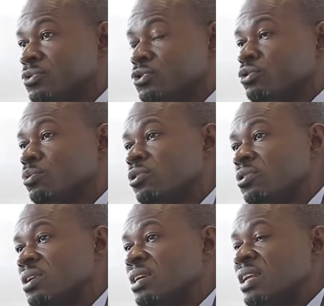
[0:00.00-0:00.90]
justement,
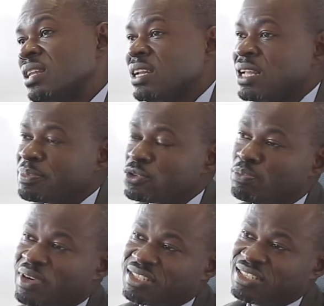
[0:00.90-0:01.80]
la, la, de
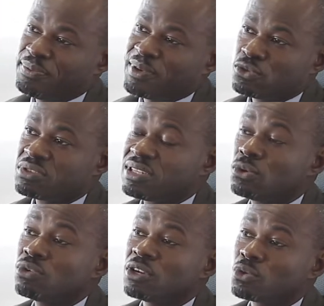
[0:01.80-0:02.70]
participation se
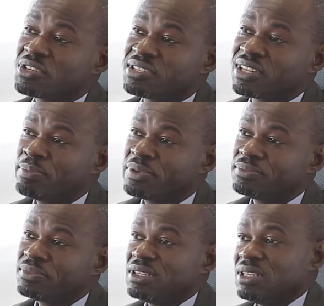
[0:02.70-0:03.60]
déroule en trois étapes.
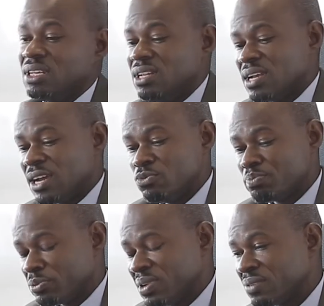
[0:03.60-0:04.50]
Il y a une
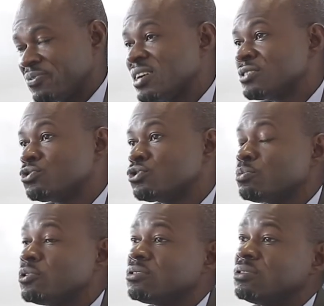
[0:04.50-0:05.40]
première phase
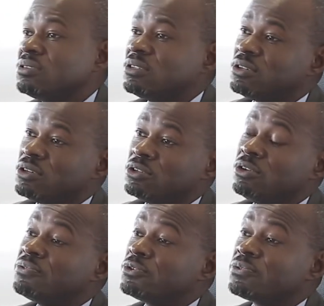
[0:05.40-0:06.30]
justement de
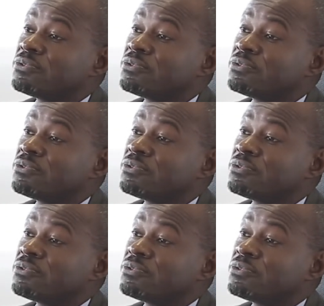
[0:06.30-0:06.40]
levée de